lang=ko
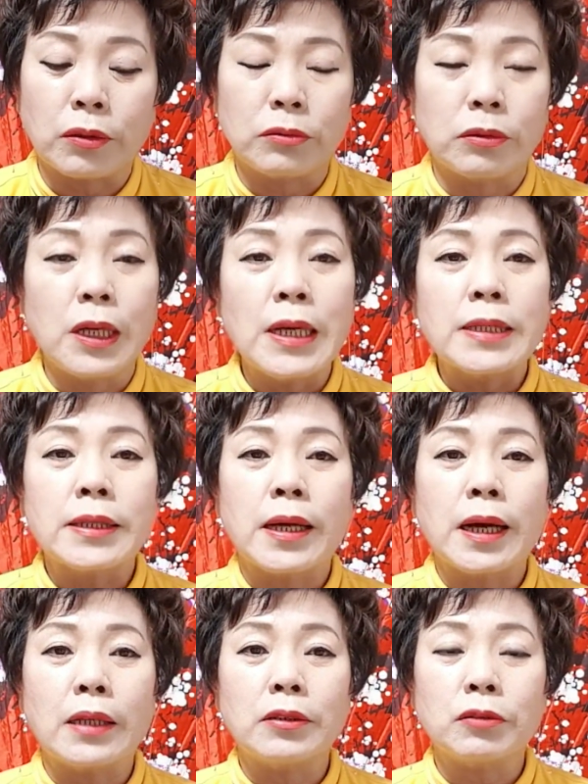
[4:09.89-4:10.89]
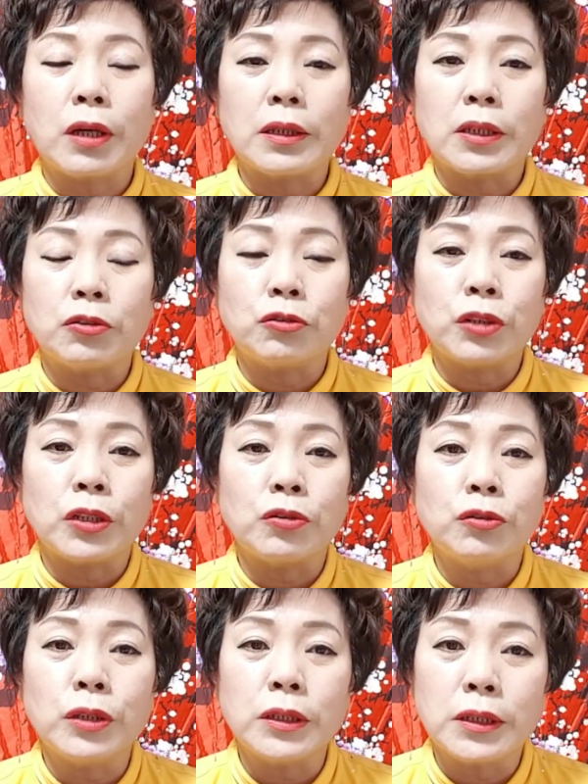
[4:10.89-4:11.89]
그리고 생각지도 않게 주위에
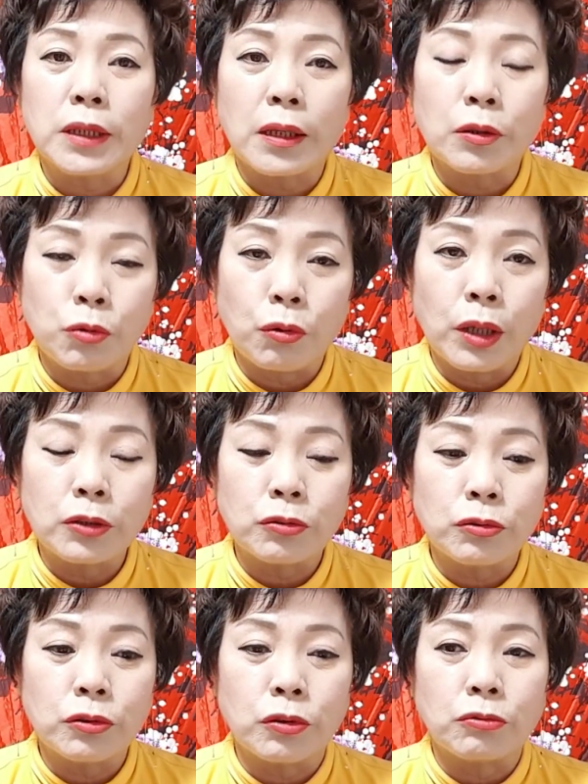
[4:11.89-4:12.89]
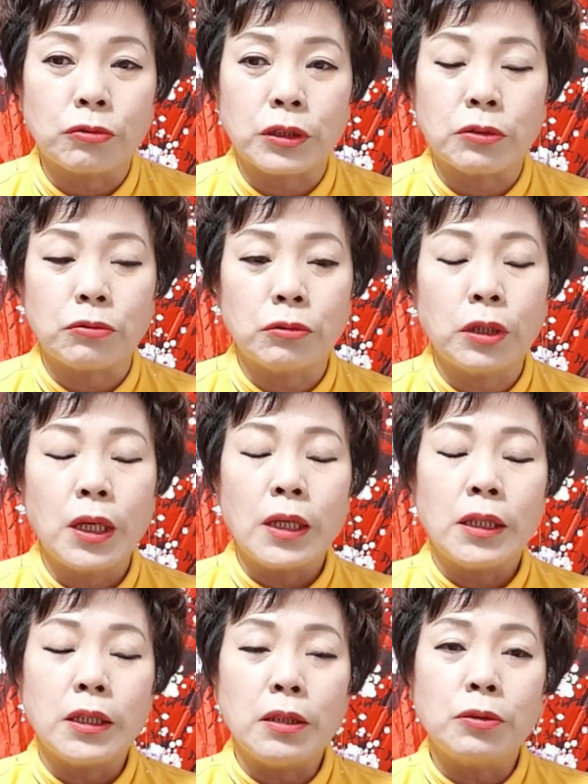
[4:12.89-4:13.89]
귀인이 나를 도와주는 형국이고
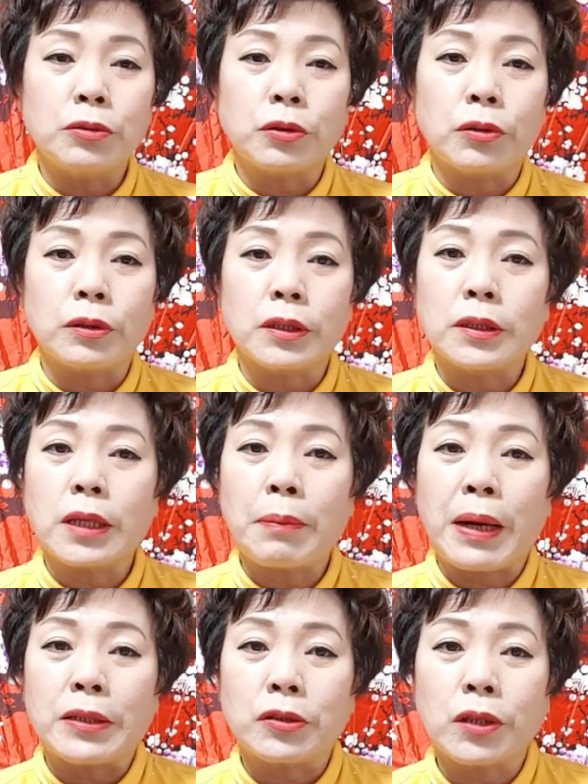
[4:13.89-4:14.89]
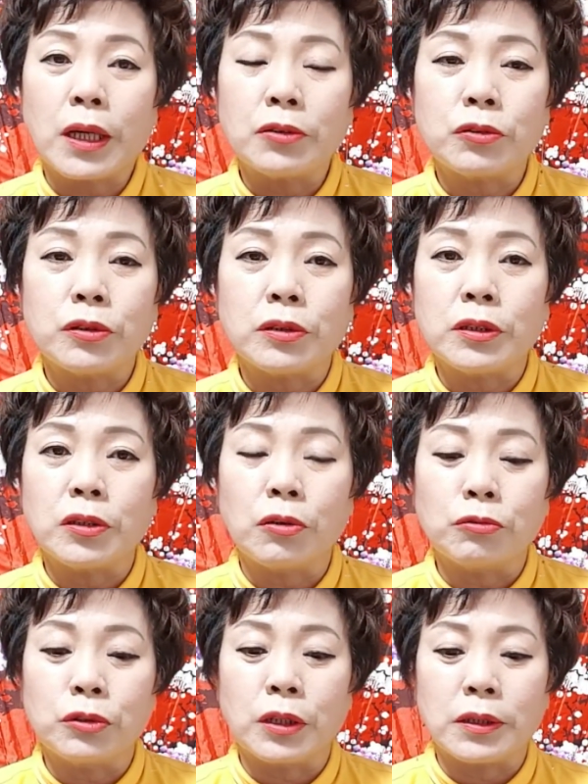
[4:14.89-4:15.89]
일로서는 크게 발전할 수 있는 이런
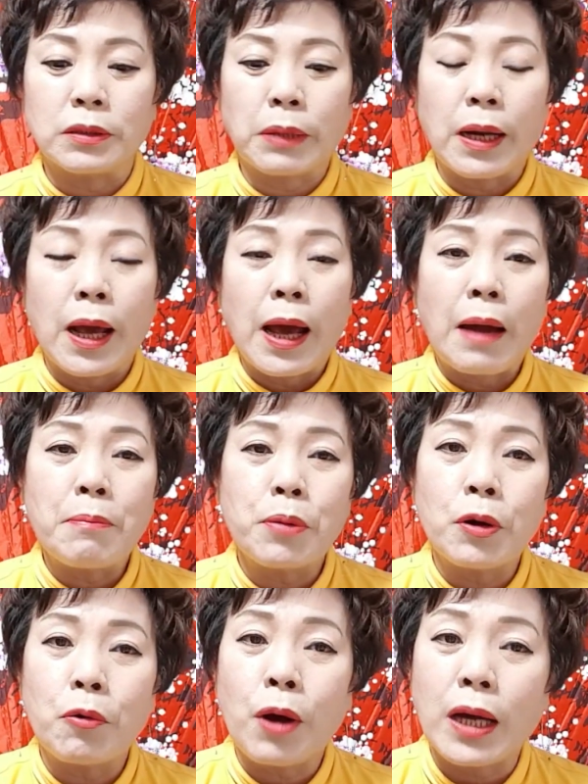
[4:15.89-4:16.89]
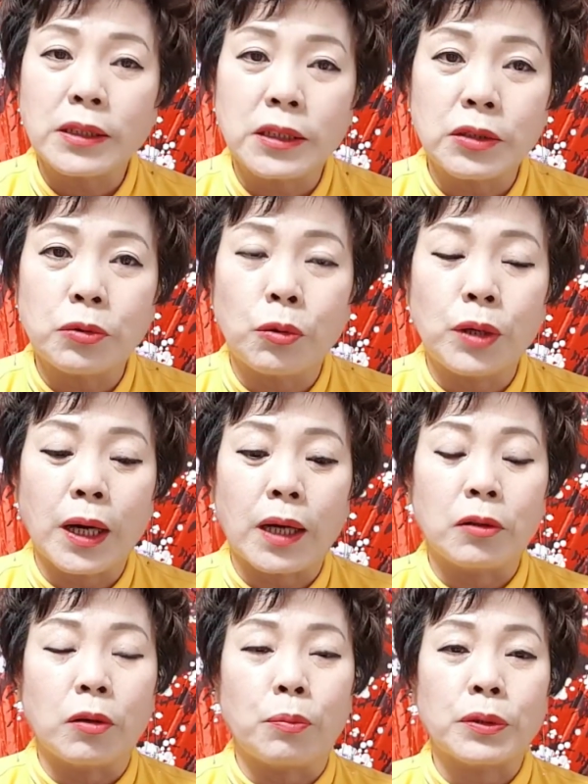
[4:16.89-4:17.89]
운세지만 한 번에 확 치고
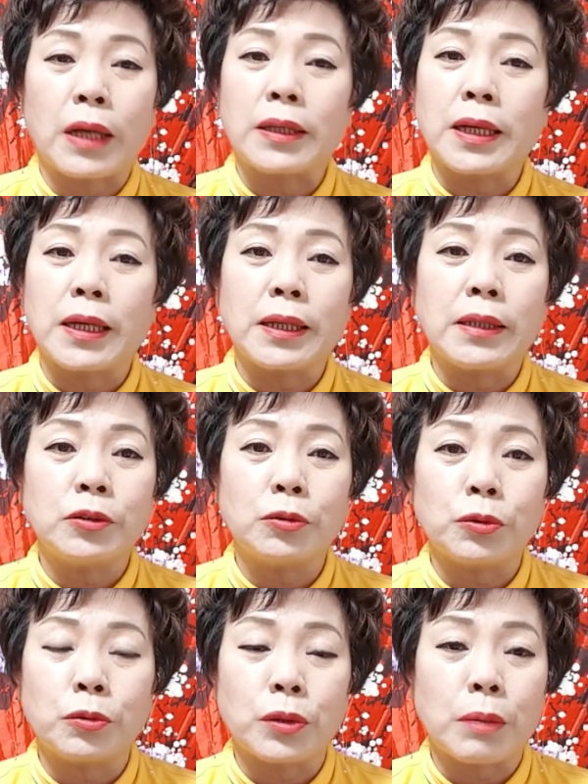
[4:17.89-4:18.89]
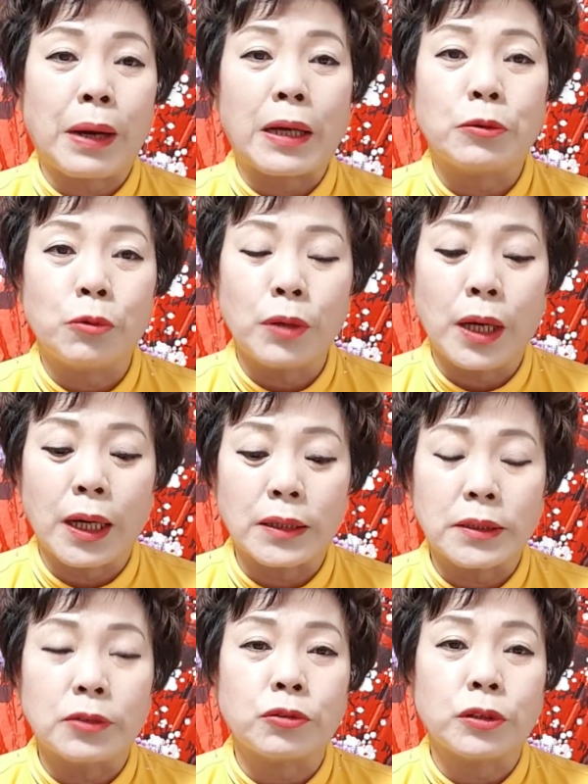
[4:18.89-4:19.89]
올라가는 것보다는 계단적으로 이렇게 밟고
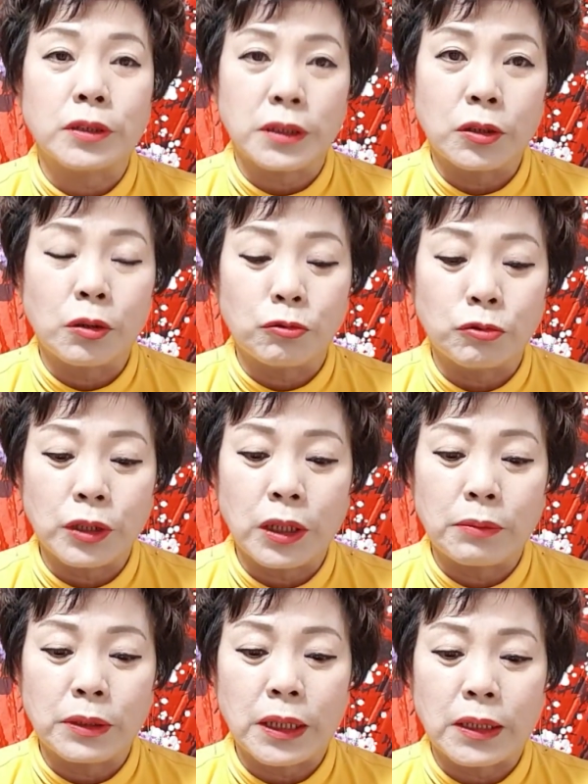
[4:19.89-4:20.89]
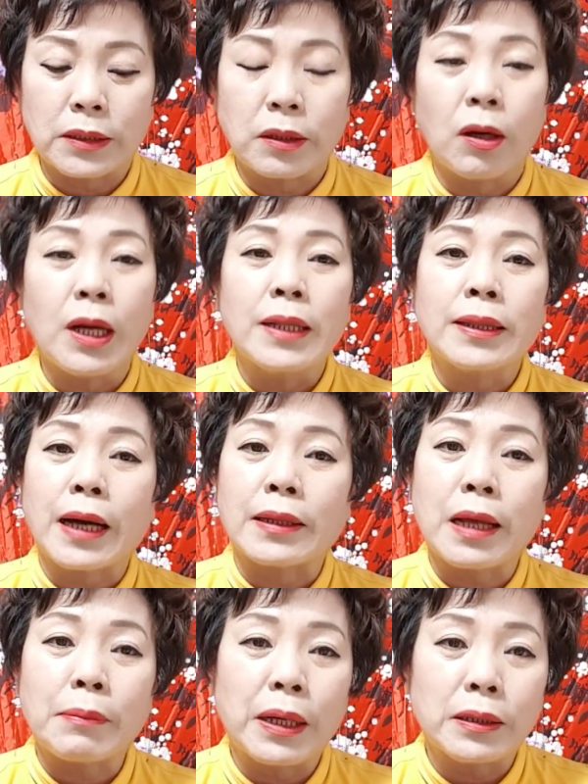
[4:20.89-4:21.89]
올라가실 수 있는 이런 운세입니다. 그래서
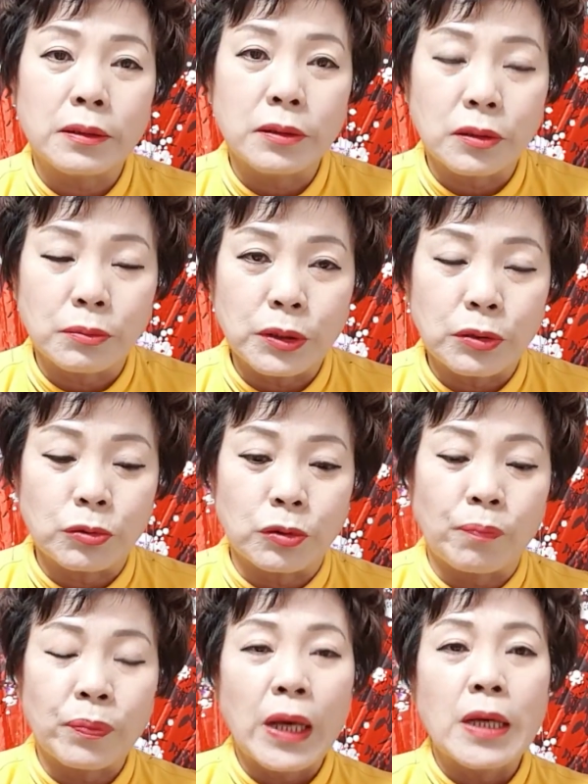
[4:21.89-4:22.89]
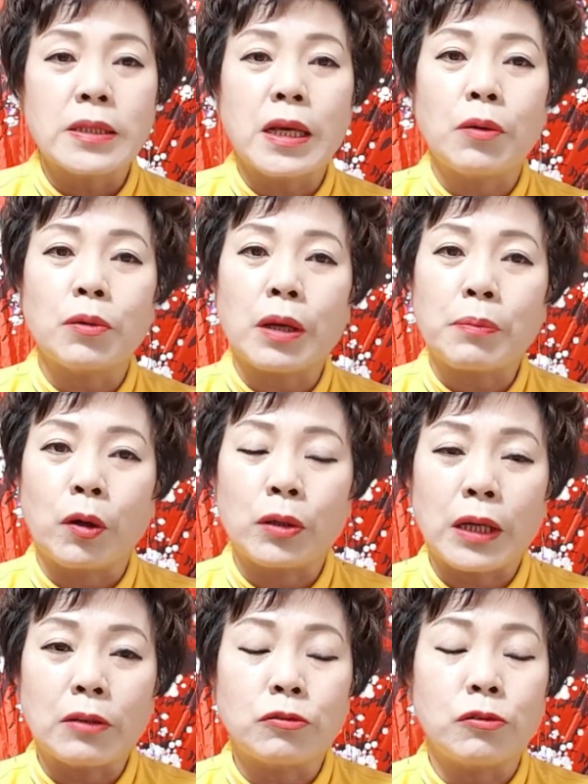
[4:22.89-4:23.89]
낙담하기는 좀미루고 새롭게
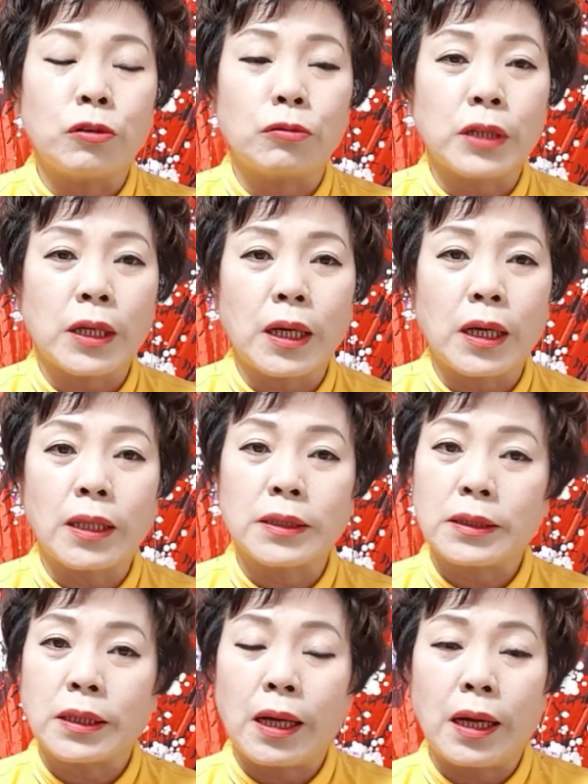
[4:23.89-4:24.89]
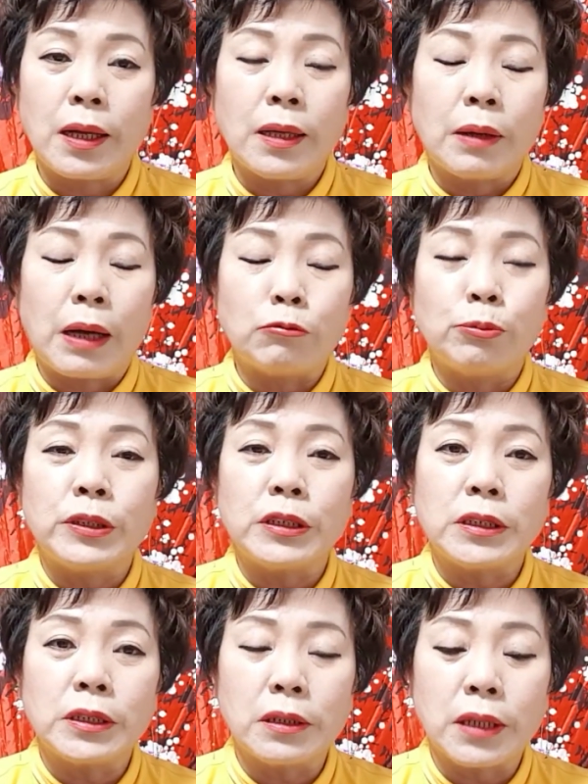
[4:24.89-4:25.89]
변화를 주려고 생각하실까 아,
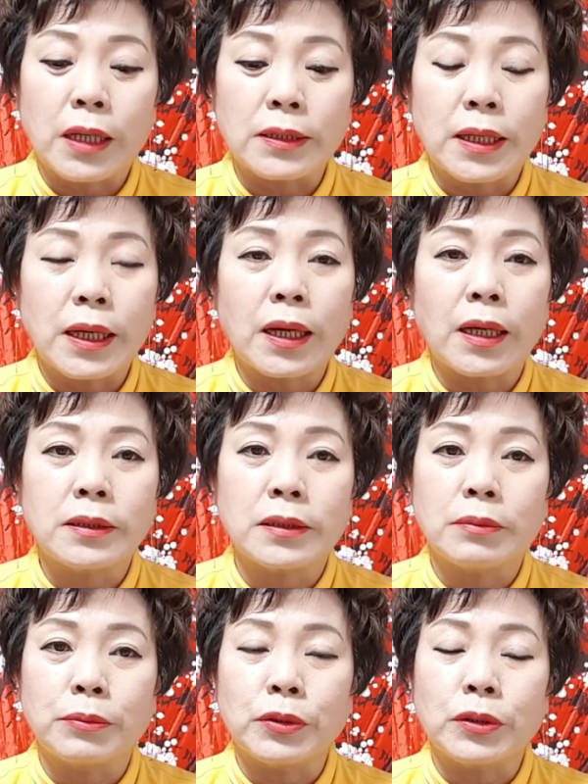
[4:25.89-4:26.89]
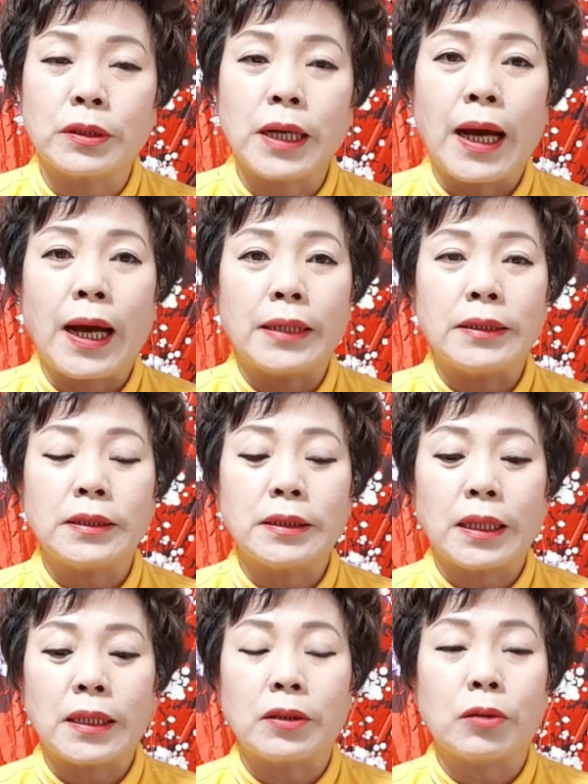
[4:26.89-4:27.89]
움직이실까 생각하시는 분들은 앉은
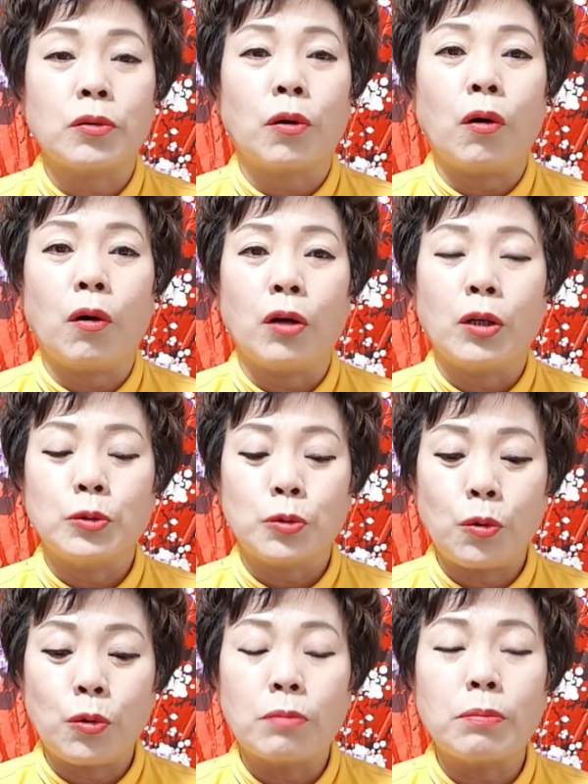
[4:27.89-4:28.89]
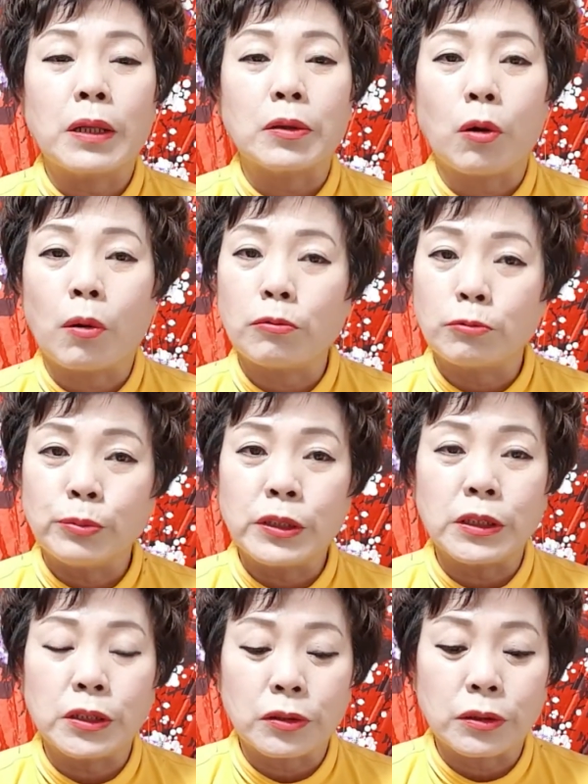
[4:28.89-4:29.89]
자리에서 더 조금만 더
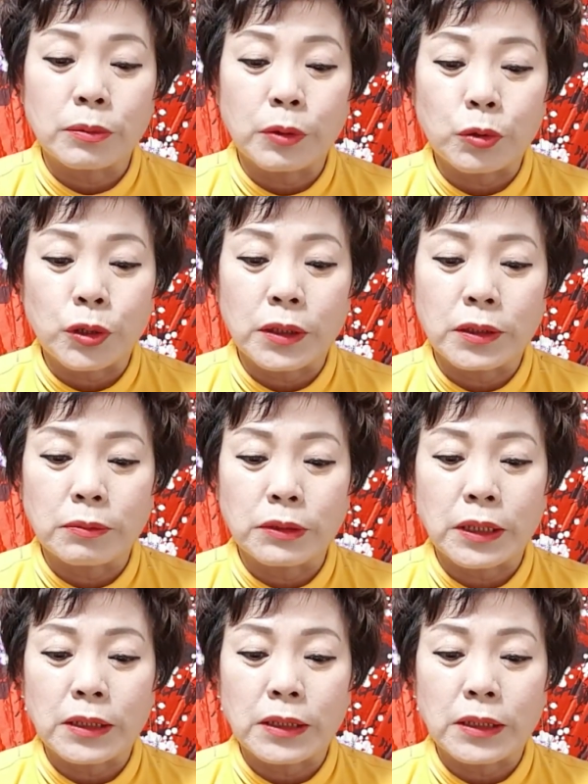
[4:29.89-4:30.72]
움직이셨으면 좋겠습니다.